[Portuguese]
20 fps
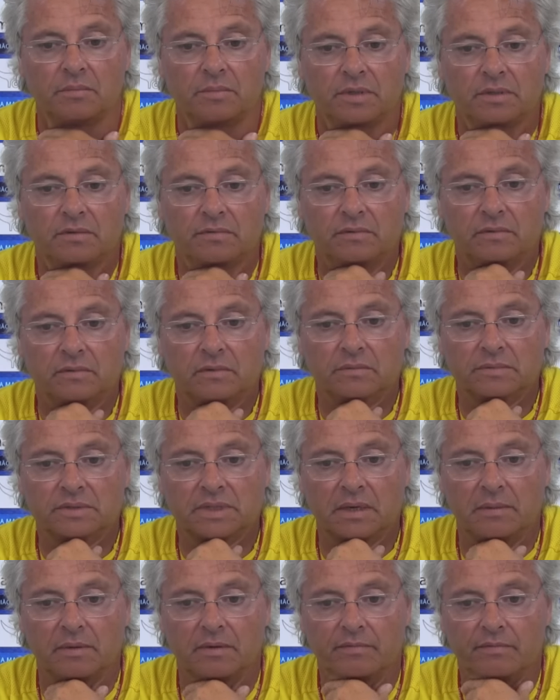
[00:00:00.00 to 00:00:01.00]
Portanto, como
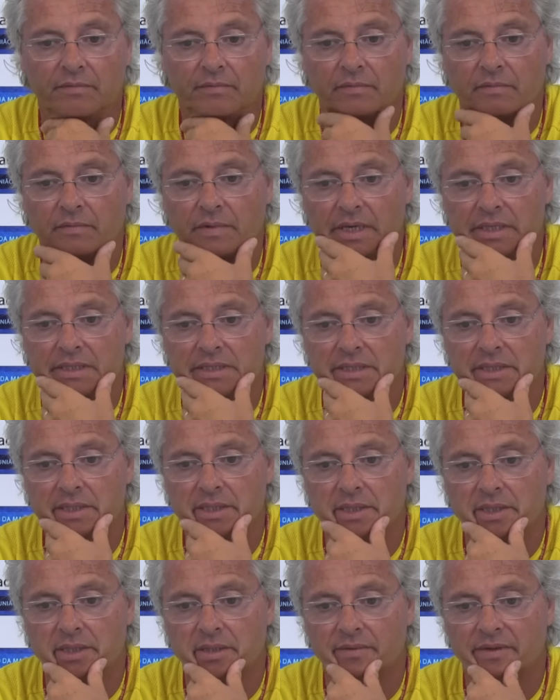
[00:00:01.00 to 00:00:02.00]
sabem, vai,
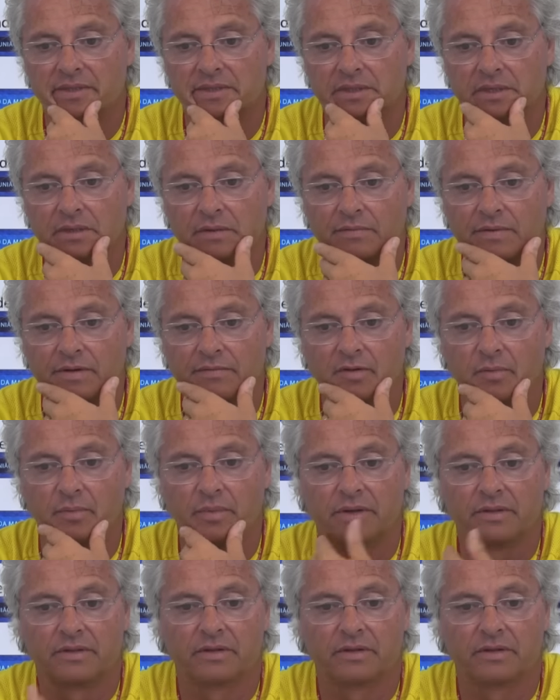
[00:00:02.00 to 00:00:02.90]
ser, vai, ser, vai haver uma